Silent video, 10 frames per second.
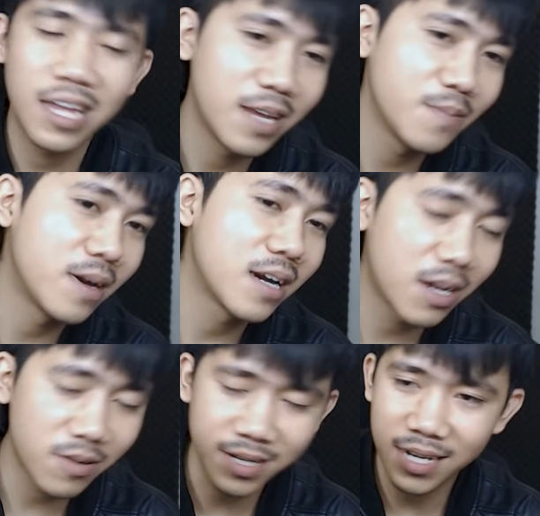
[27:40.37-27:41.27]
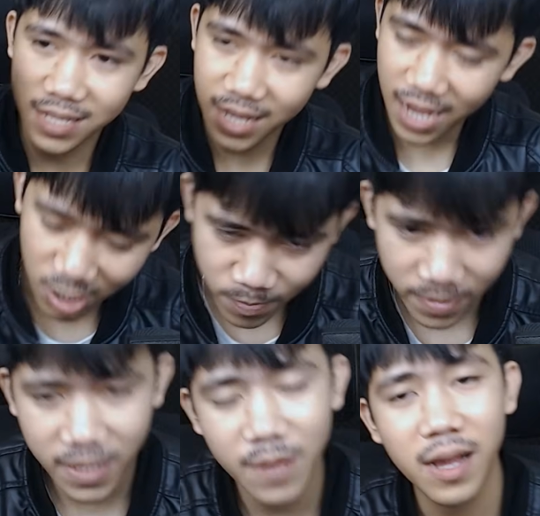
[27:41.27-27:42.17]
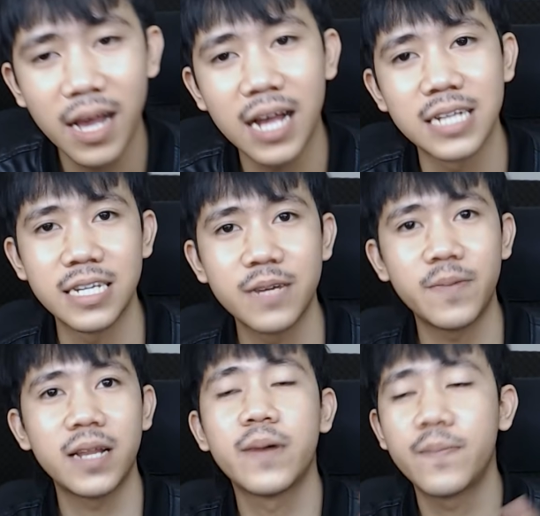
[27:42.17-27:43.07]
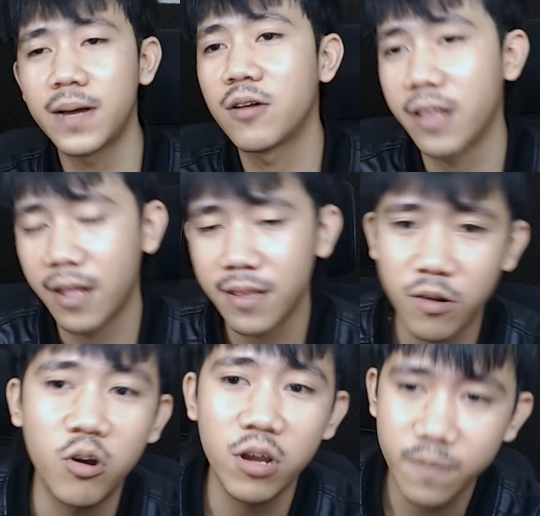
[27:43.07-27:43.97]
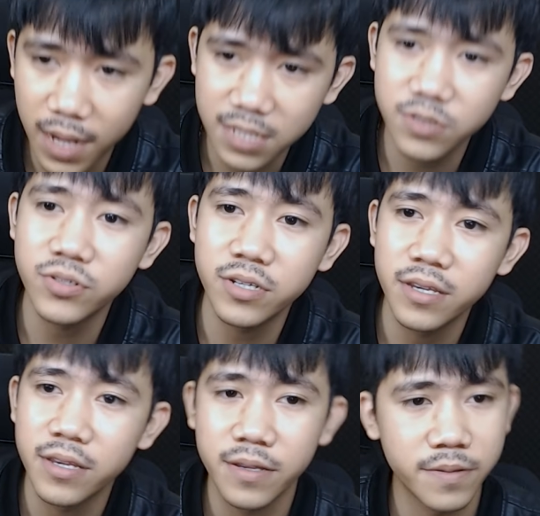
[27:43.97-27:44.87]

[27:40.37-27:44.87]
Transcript: Ini mah Claudenya harus berterima kasih kepada Bapak Lord yang terhormat, cuy.